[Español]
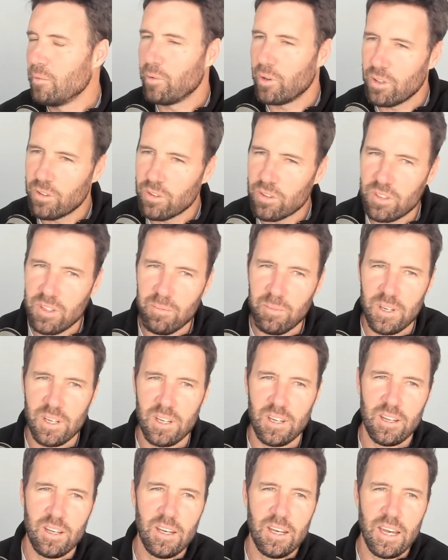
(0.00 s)
Por eso
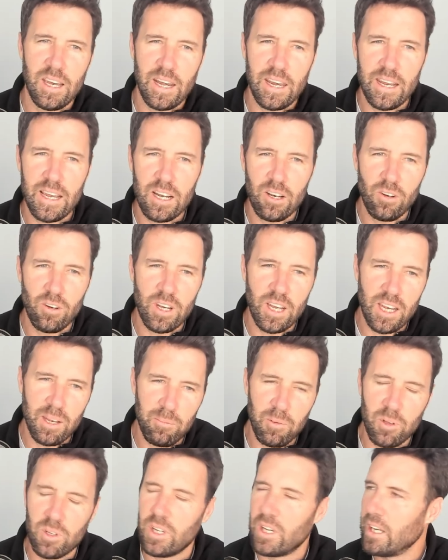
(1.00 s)
siempre recalco que hay
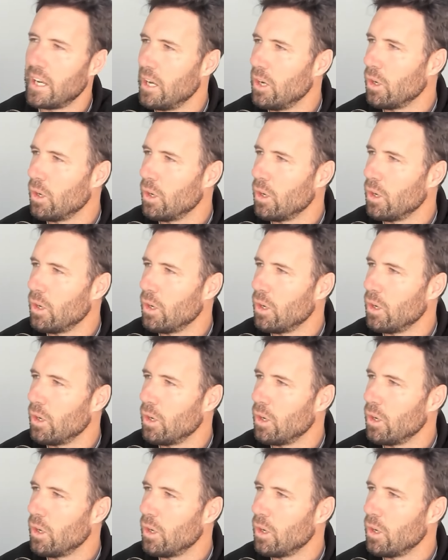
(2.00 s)
que proteger